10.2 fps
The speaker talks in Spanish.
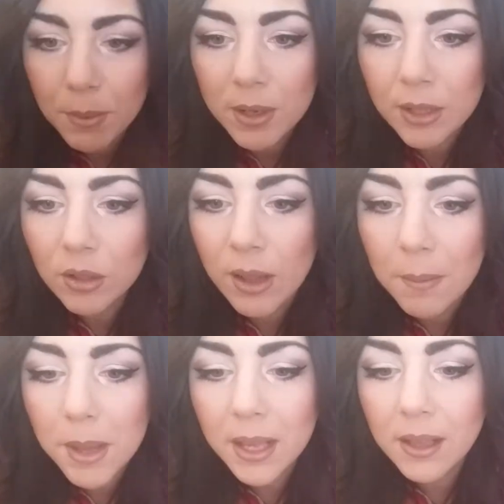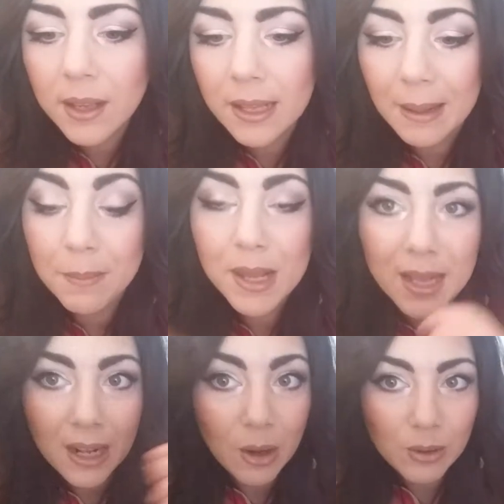bonito también, que
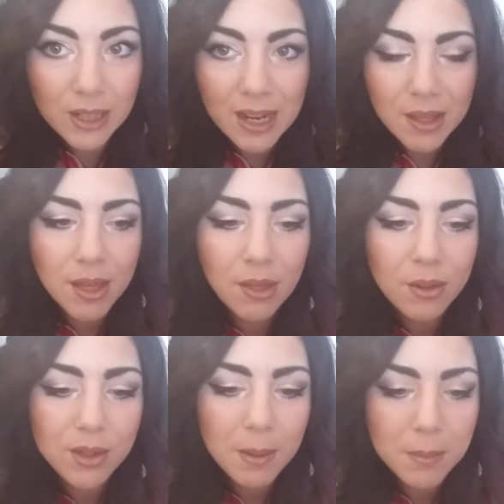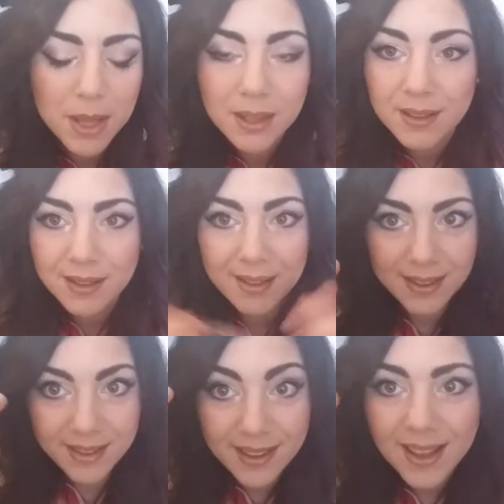también lo he utilizado también
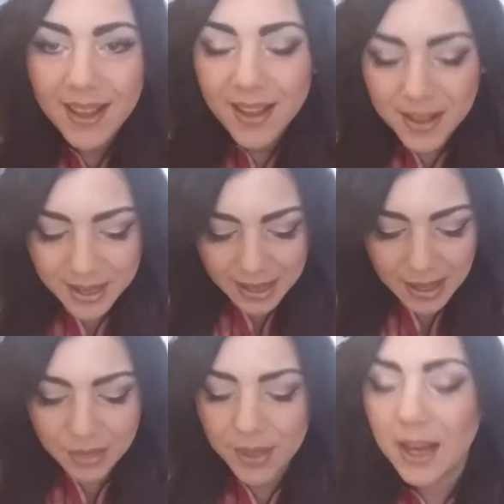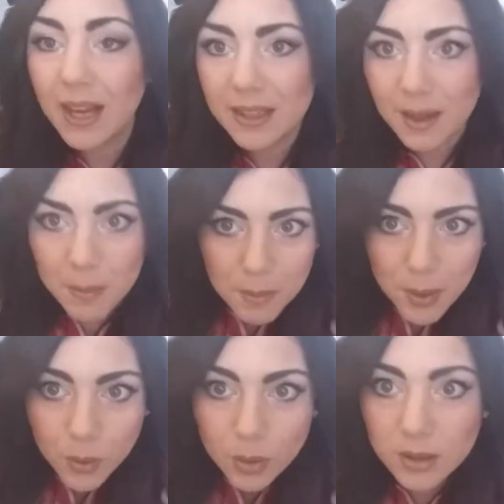en las cejas y también
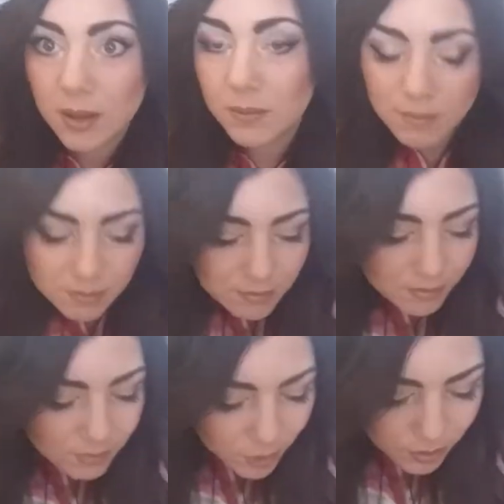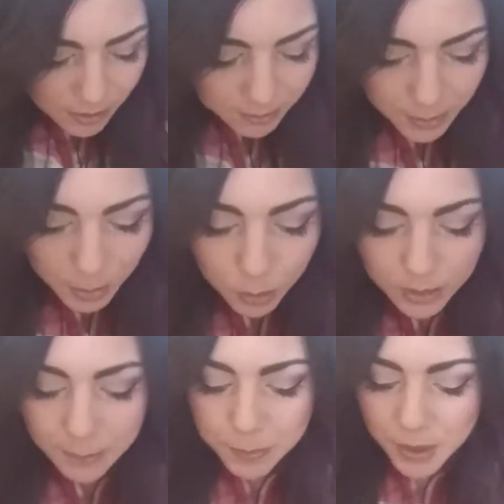me gusta, no sé, me
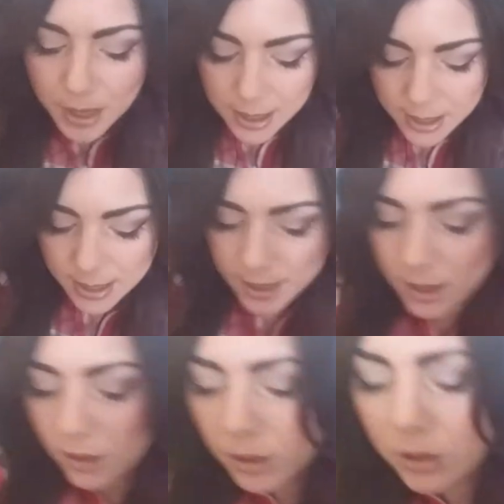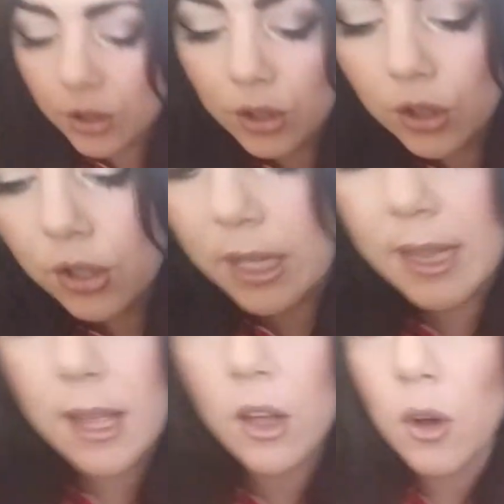gusta. Y otro tono que
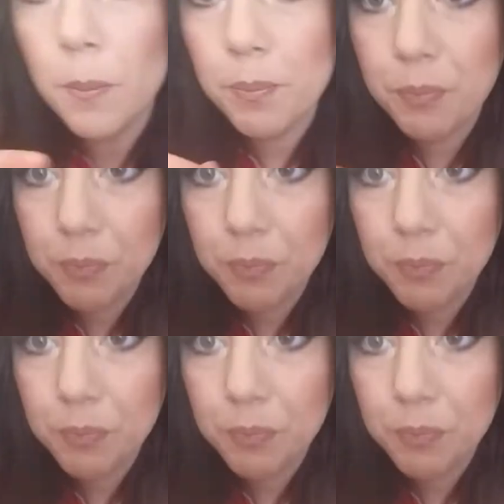tengo